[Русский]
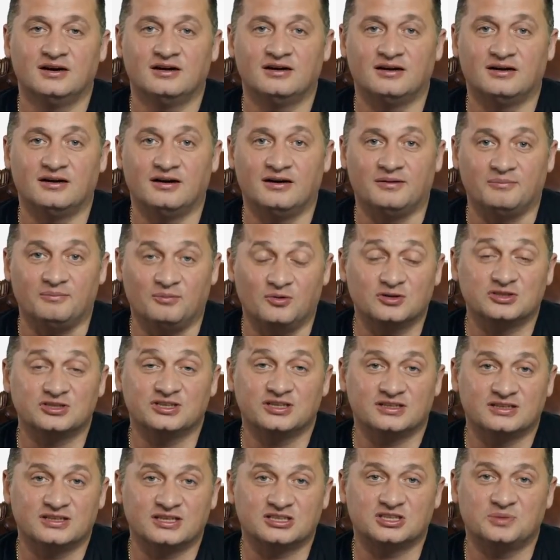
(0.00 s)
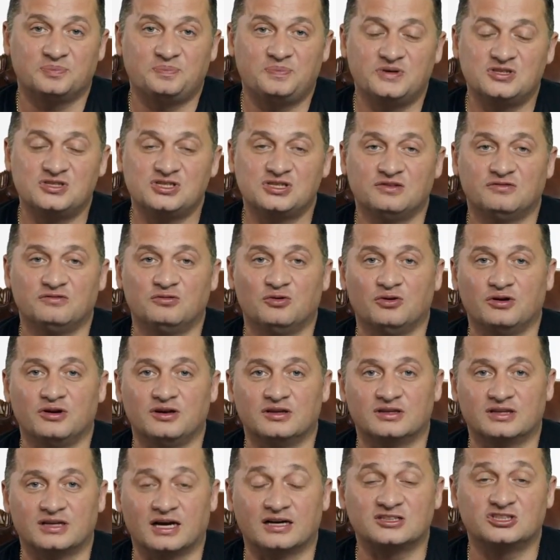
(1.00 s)
А, можно даже
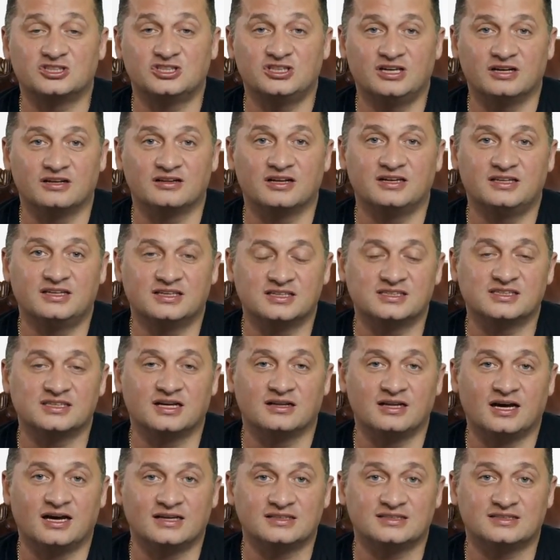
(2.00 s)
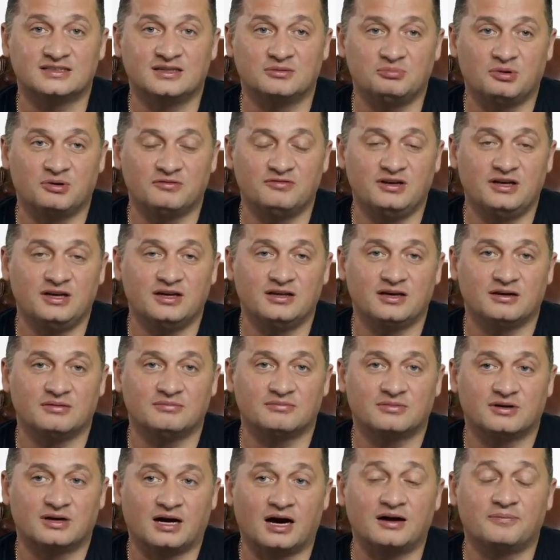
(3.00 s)
пищевой. Также делайте салат с
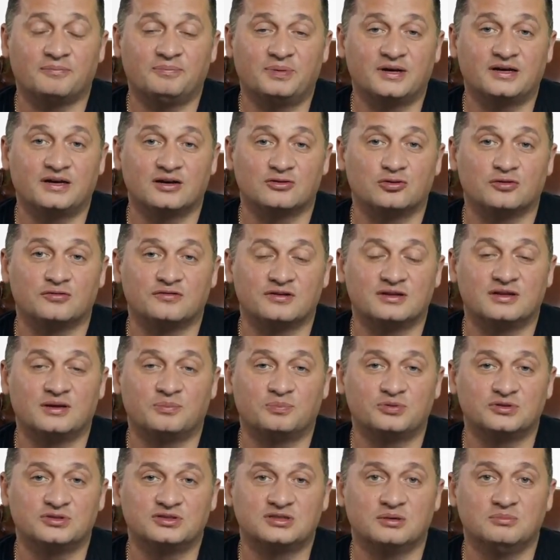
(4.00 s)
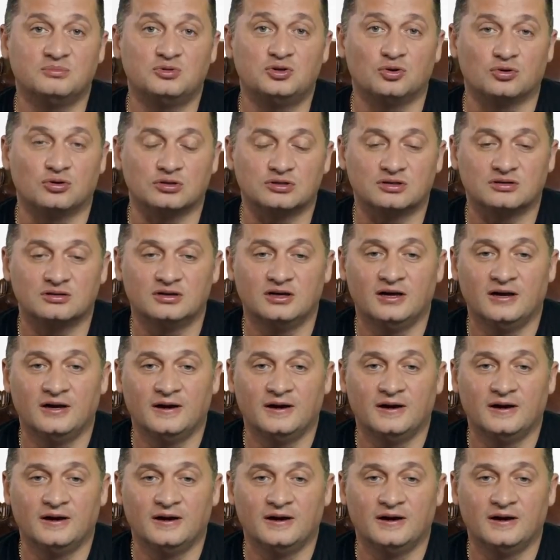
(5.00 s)
добавлением, как приготовить, допустим, йод.